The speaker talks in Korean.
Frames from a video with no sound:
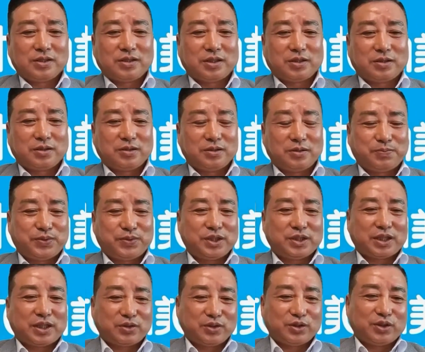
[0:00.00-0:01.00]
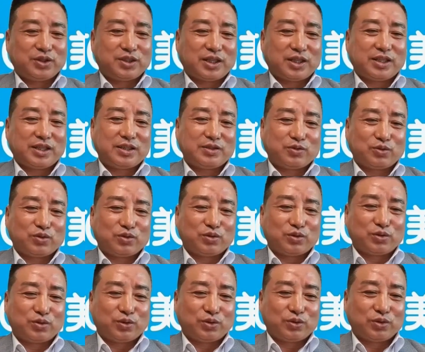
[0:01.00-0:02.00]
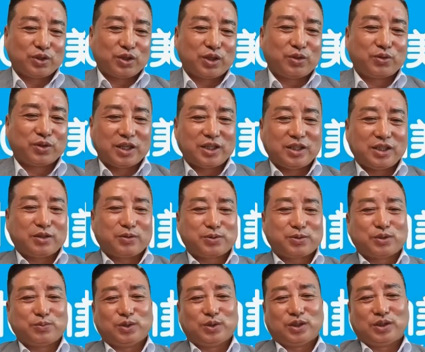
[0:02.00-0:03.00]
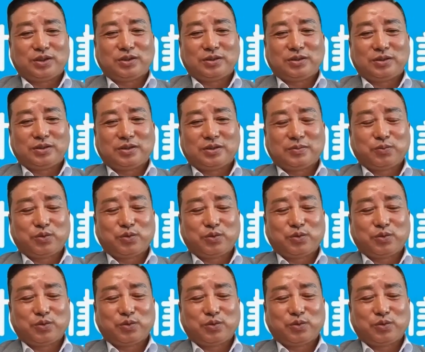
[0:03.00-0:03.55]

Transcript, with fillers: 저를 비자도 연장해주고 겨울에 일 없으면